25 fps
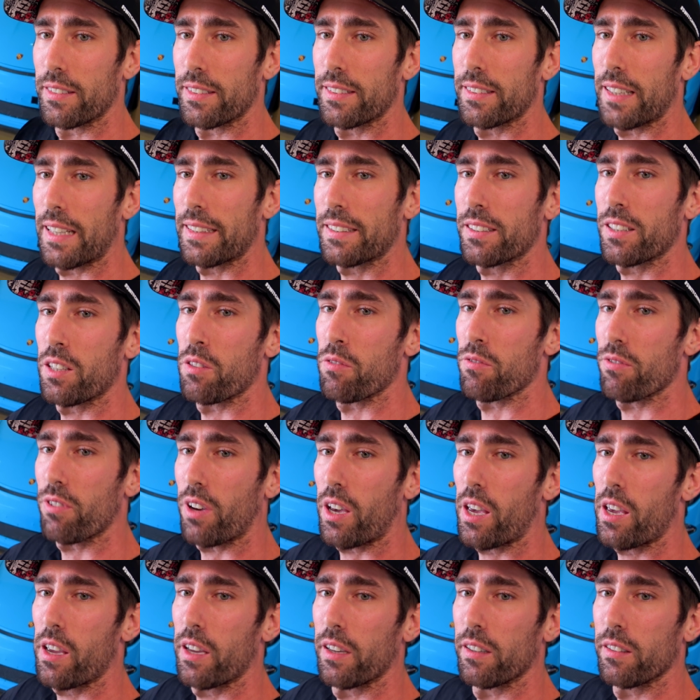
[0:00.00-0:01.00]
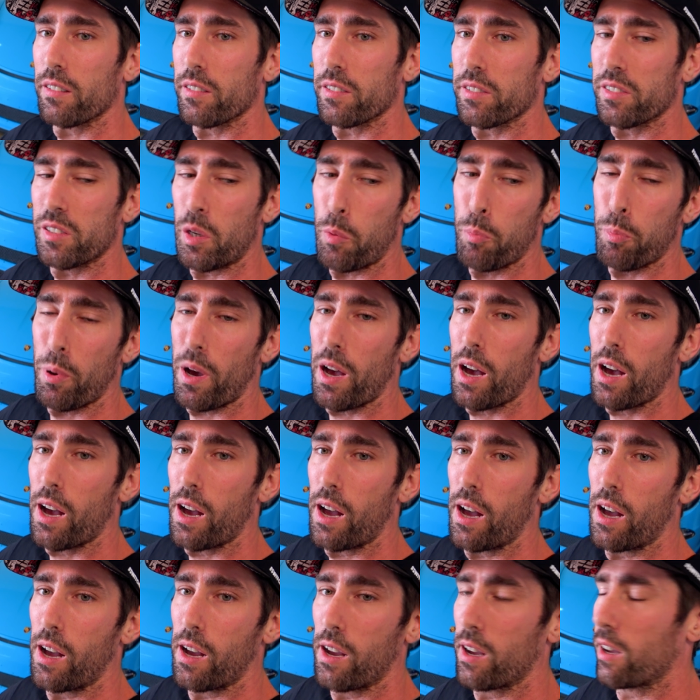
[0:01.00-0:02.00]
ça c'est une vraie, hein. c'est
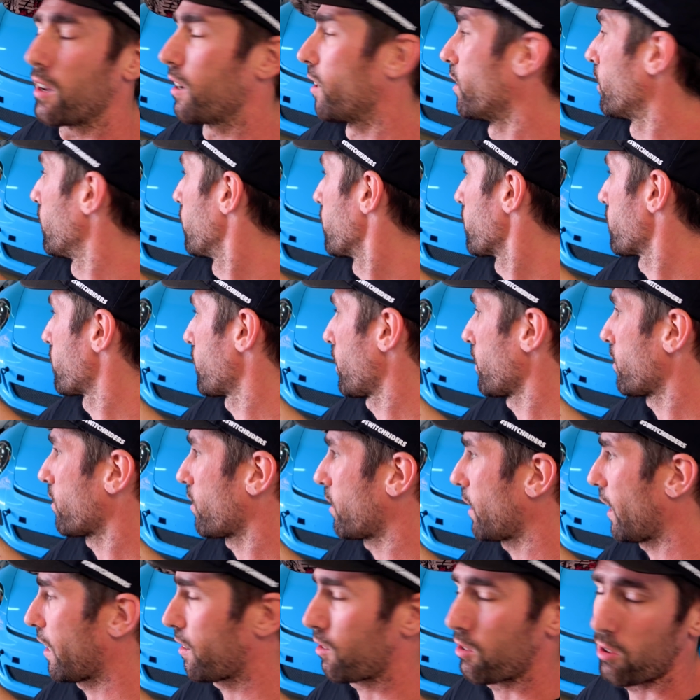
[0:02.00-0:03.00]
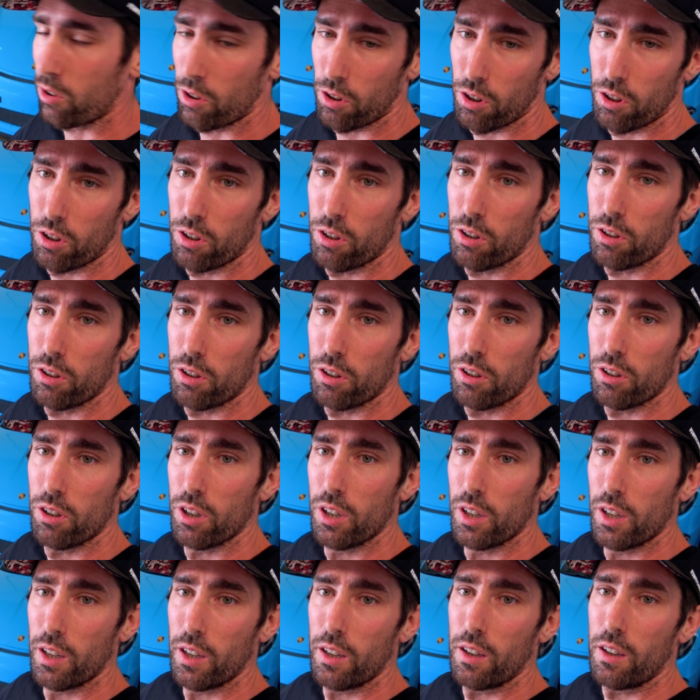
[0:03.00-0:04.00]
pas un
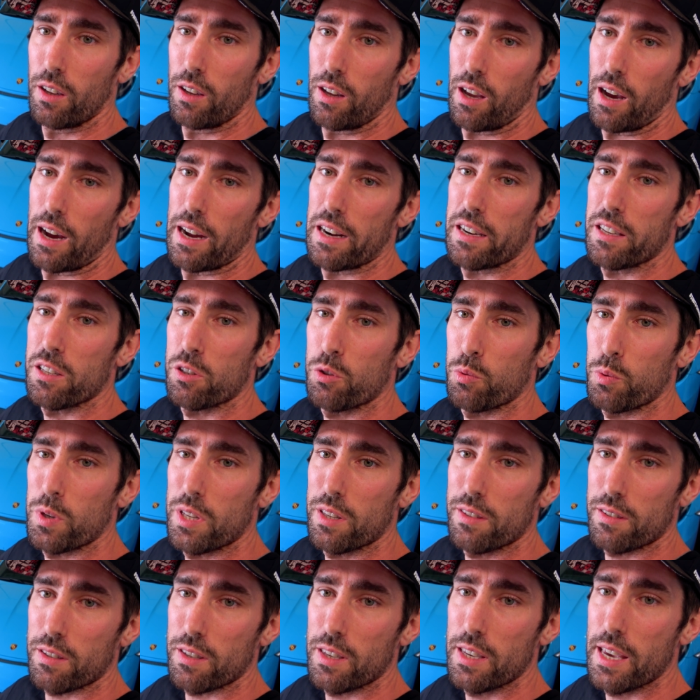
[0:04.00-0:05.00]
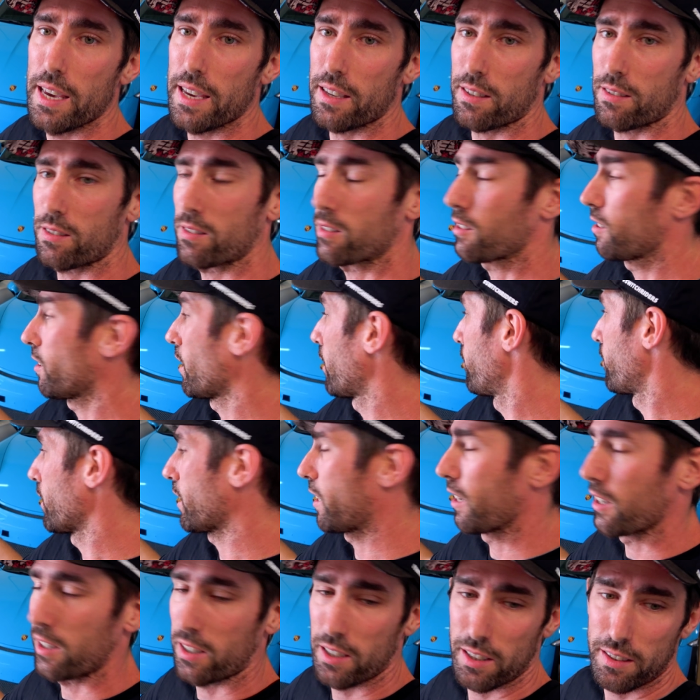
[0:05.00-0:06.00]
Z4 lit 8 IS
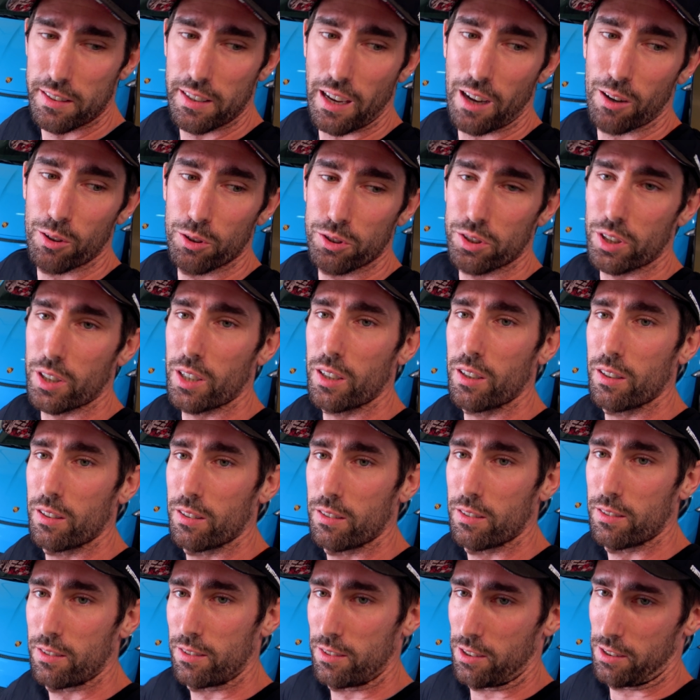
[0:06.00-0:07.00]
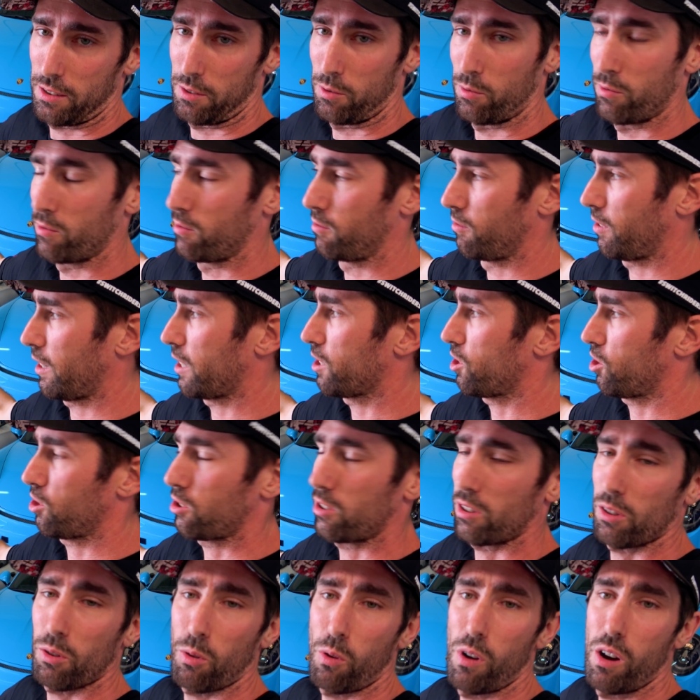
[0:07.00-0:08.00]
avec un kit carrosserie, c'est une vraie
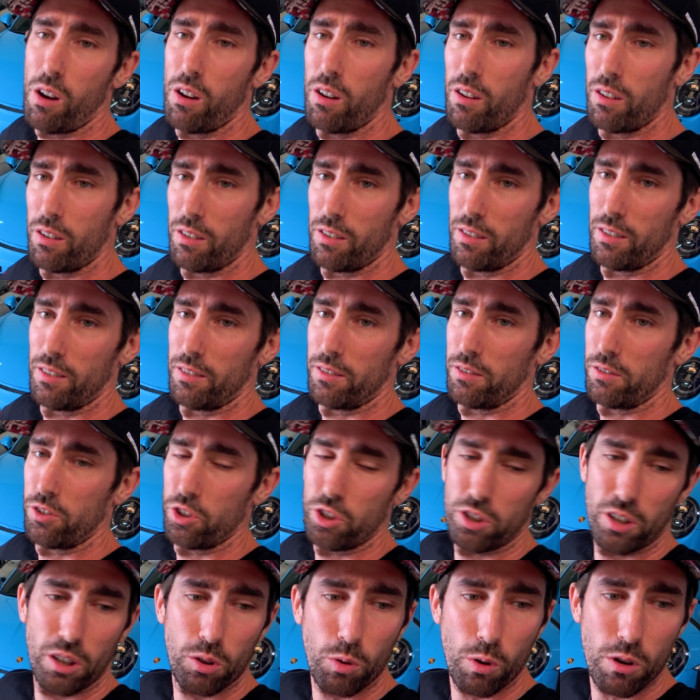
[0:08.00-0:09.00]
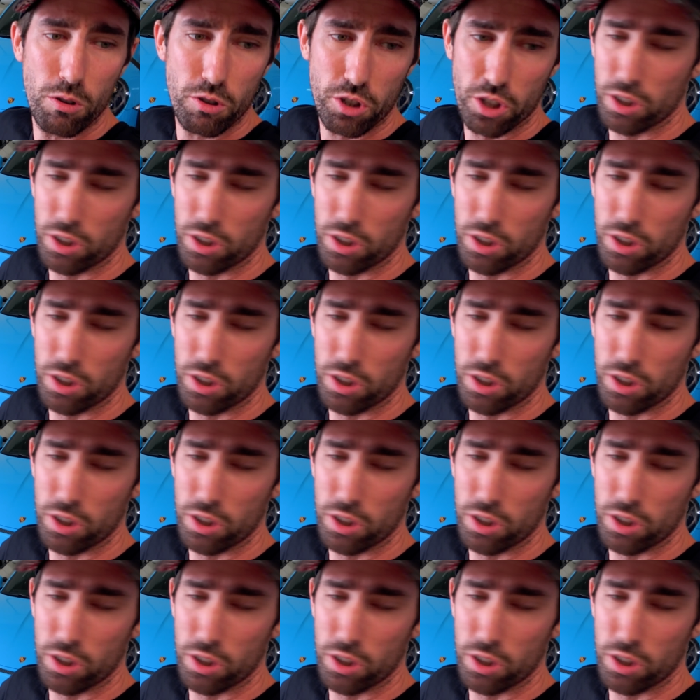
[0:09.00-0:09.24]
GT3. GT3 ou